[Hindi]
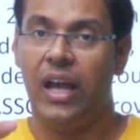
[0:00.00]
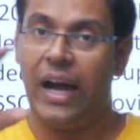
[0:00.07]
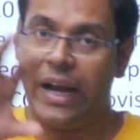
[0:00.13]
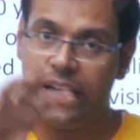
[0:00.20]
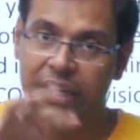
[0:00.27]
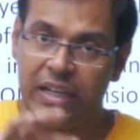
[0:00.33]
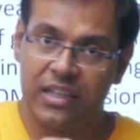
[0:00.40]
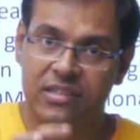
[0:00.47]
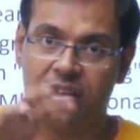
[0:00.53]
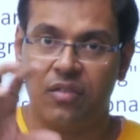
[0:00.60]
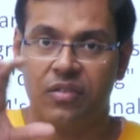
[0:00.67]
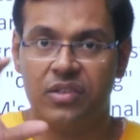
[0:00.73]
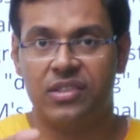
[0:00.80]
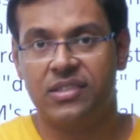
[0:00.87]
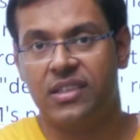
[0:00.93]
आईटी
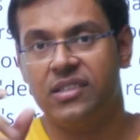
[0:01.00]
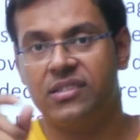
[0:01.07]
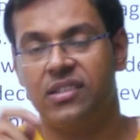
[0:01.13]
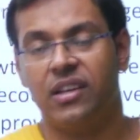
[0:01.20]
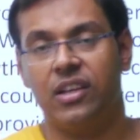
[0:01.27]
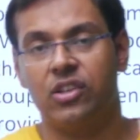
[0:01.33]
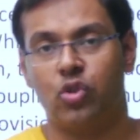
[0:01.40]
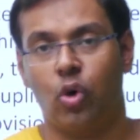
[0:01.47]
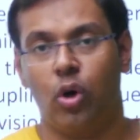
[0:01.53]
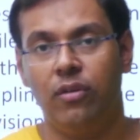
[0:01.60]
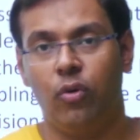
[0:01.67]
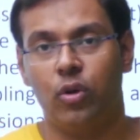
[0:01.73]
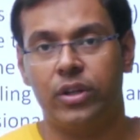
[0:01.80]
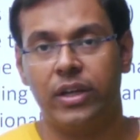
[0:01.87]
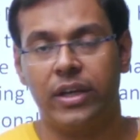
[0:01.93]
सर्विसेज के जरिए सॉल्व
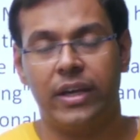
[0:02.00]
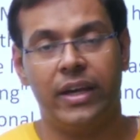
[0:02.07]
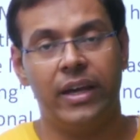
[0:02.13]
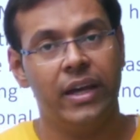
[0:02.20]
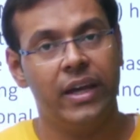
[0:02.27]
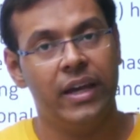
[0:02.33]
होते हैं